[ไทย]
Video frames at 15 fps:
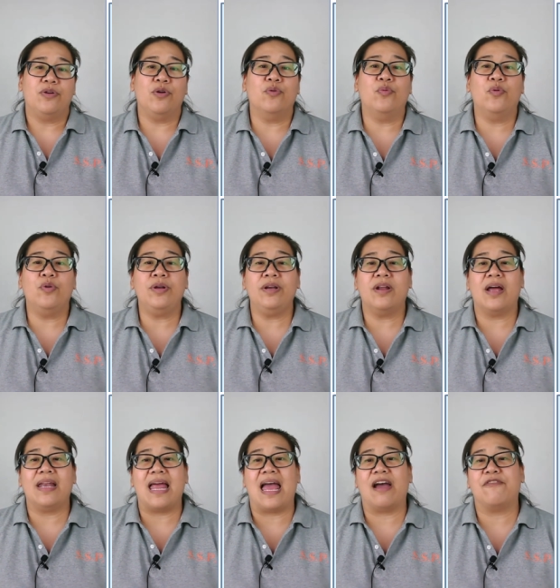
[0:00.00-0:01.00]
you would
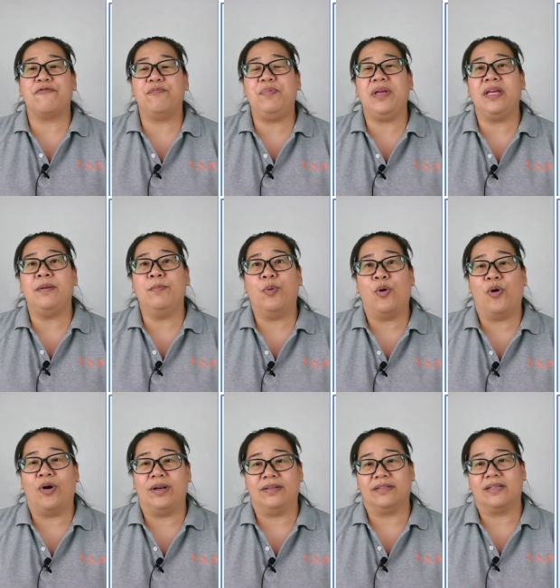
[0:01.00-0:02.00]
not have been
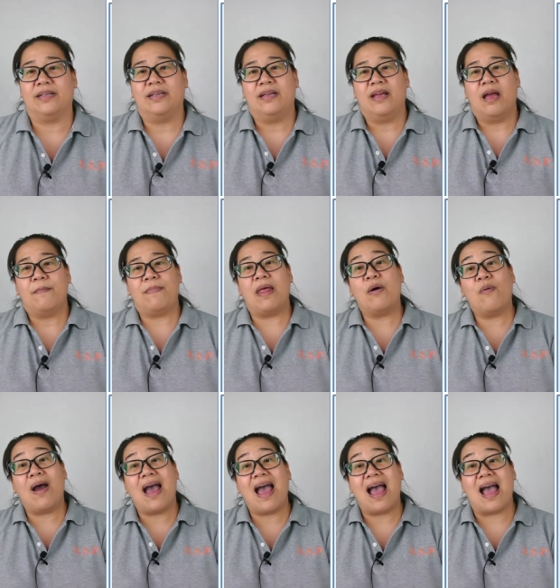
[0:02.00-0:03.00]
born แปล
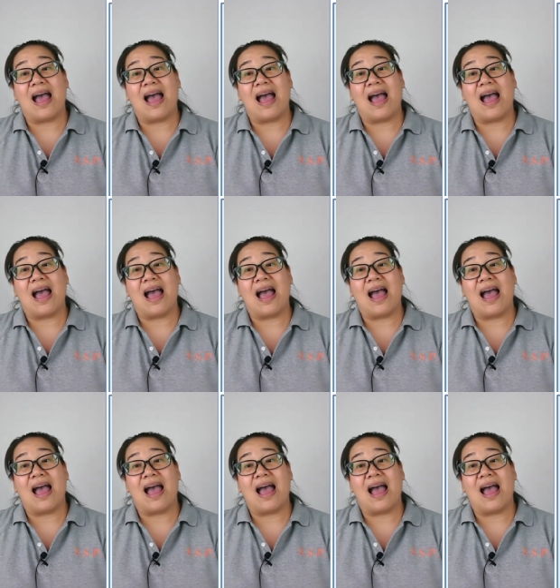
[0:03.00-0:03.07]
ว่า